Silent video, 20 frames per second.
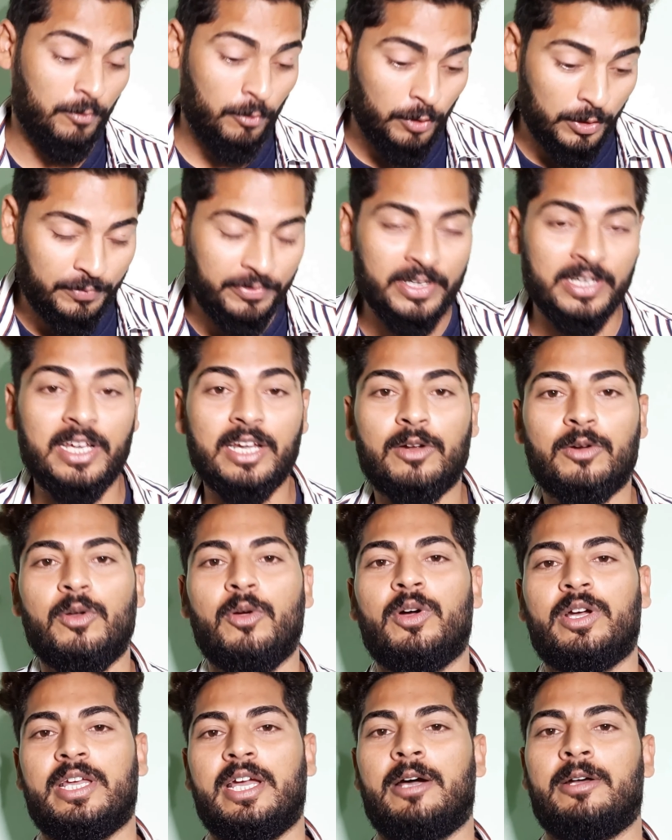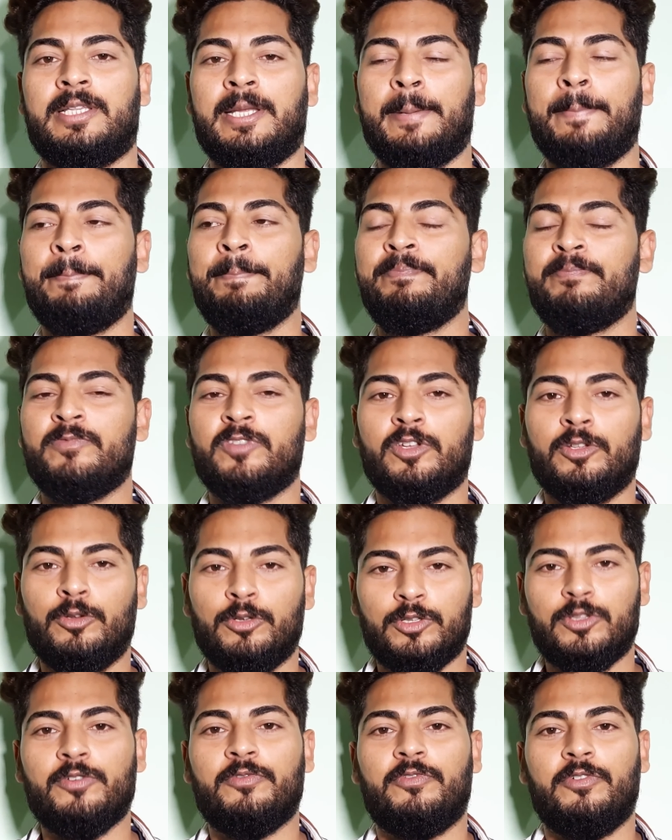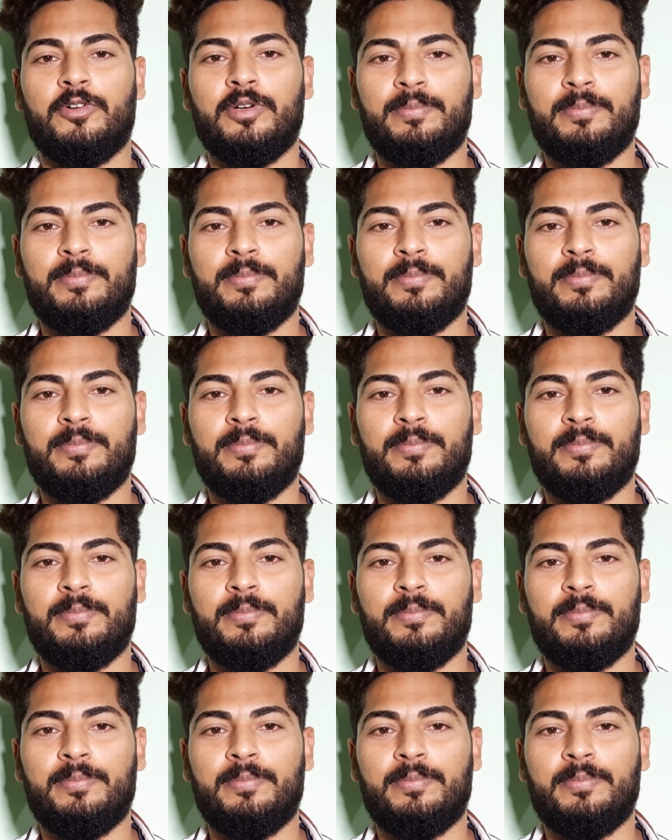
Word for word: फोर फिंगर क्लॉक क्या होता है तो दोस्तों